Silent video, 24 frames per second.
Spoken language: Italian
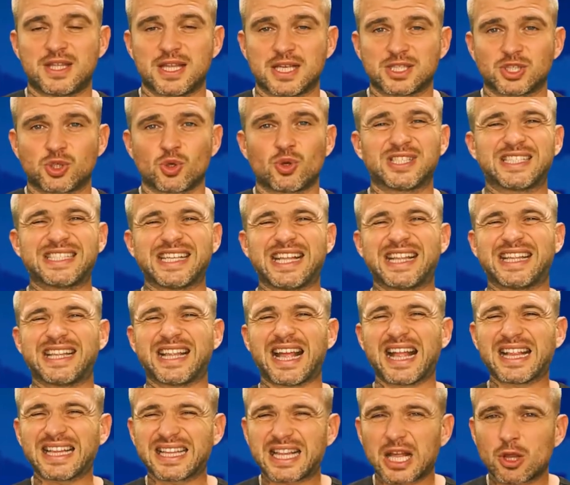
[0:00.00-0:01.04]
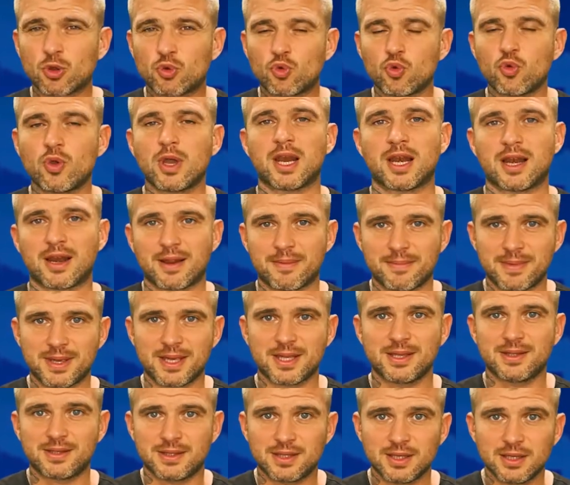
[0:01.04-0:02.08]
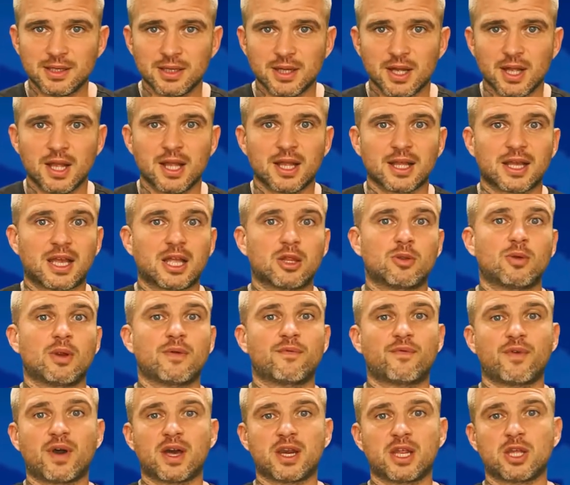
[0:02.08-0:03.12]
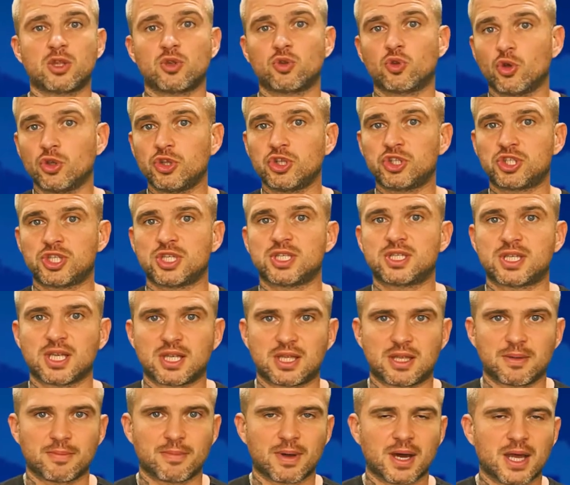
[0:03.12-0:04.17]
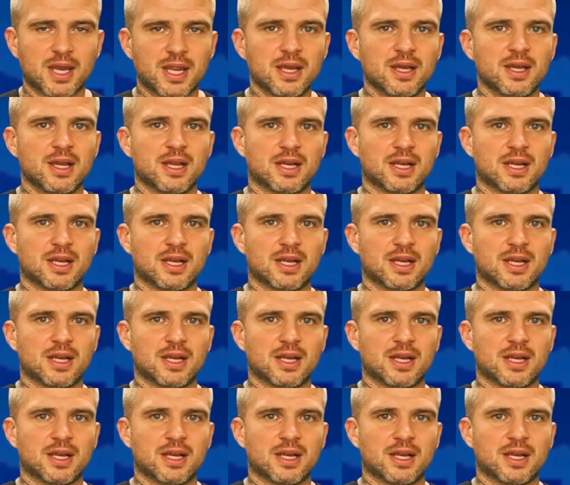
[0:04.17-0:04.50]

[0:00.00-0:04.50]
Sono 72 allenamenti che dovrai fare in 12 settimane,